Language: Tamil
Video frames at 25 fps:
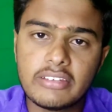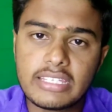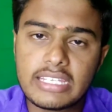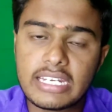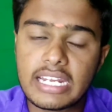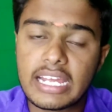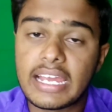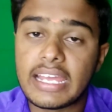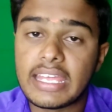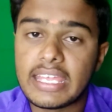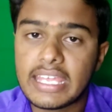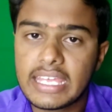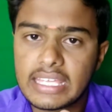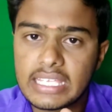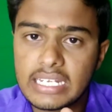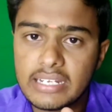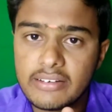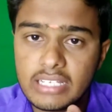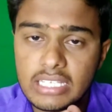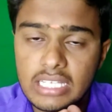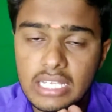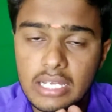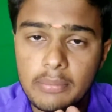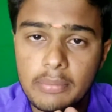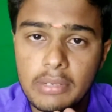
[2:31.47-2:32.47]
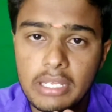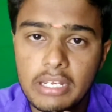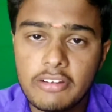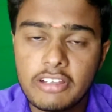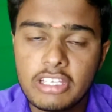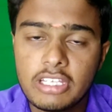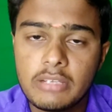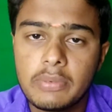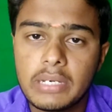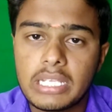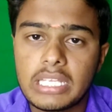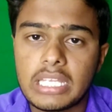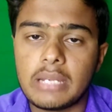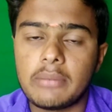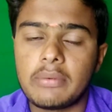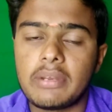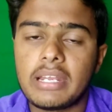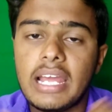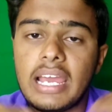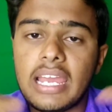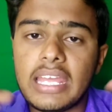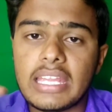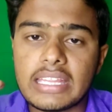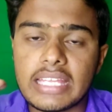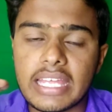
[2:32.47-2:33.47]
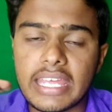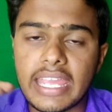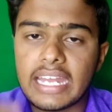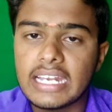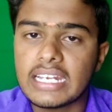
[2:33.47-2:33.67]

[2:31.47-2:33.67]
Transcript: வச்சிருக்கேன் எதுல வந்து அப்படின்னு வந்து பாத்தீங்க அப்படின்னா இந்த